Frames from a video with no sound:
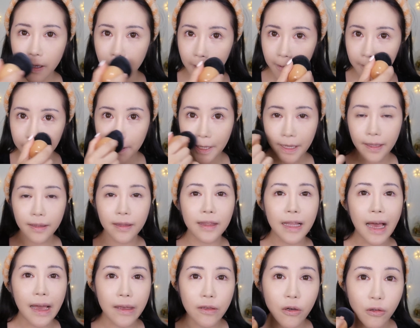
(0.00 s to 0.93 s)
比较
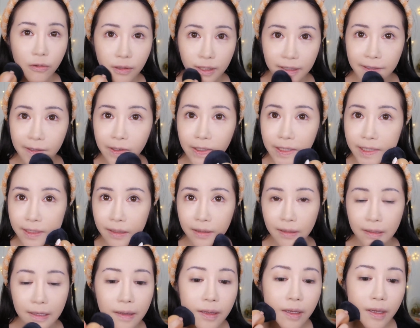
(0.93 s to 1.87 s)
偏奶油肌的
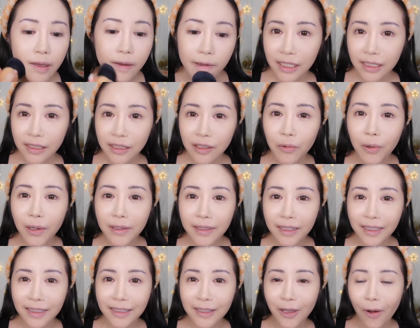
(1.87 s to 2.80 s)
质地。其实我
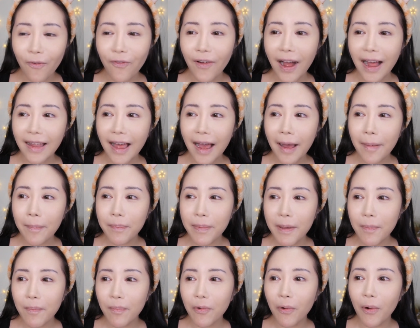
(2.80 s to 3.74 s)
这个手法它
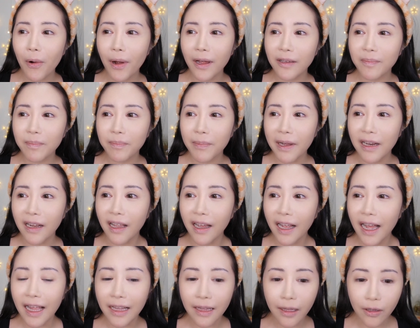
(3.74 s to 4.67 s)
并不会本
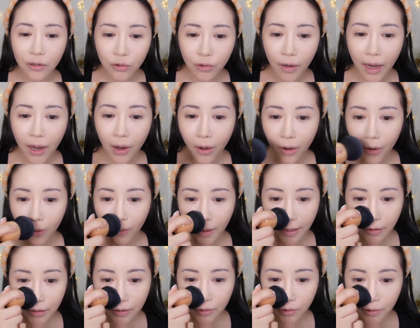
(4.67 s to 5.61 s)
人看到妆后，
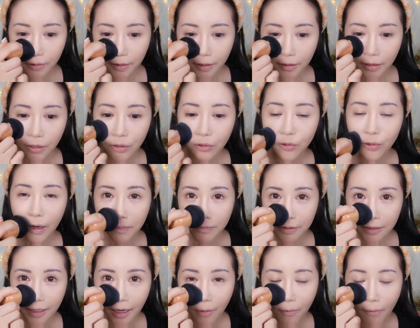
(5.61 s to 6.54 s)
它是觉得你的
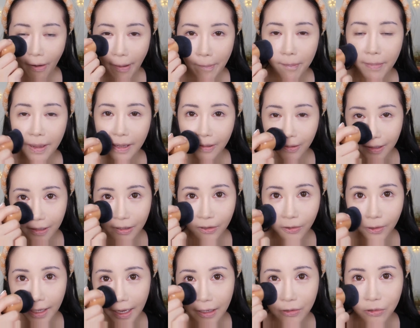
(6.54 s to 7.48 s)
妆比较完美的那
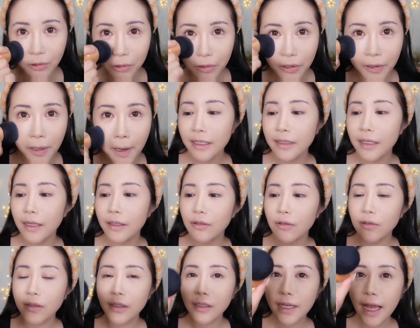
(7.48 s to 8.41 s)
种感觉。接着
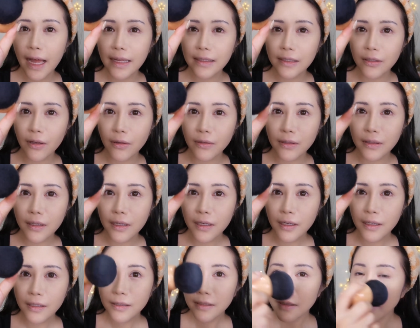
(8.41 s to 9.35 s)
你就是开始用
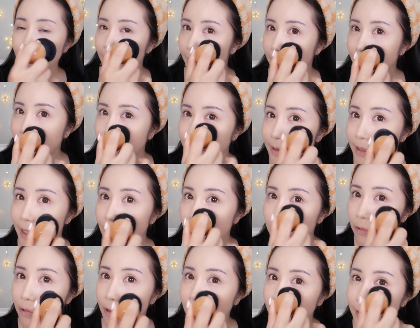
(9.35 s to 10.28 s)
这个
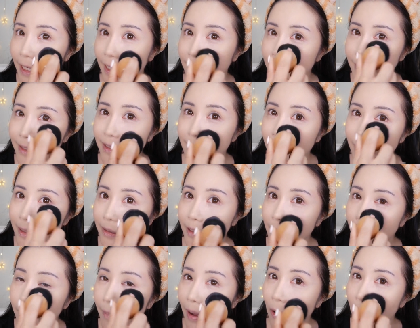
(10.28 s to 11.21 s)
剩余的，这样在
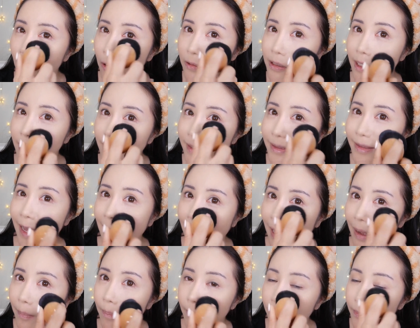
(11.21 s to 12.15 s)
你的毛孔这里
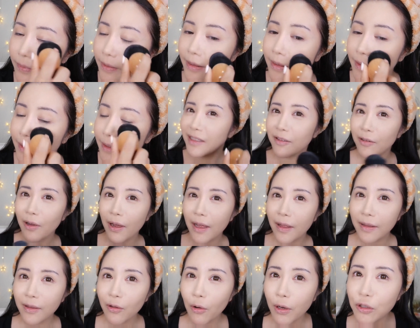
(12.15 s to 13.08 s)
打。就是
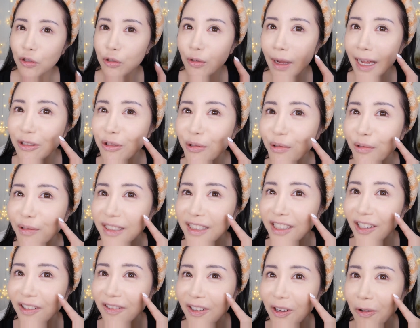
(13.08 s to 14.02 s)
会会刷出
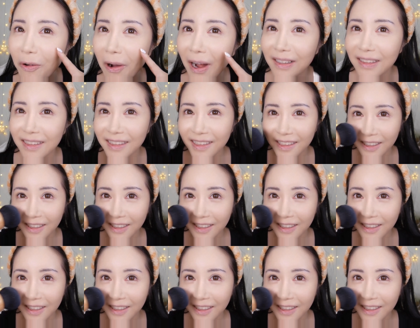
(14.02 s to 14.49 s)
一种光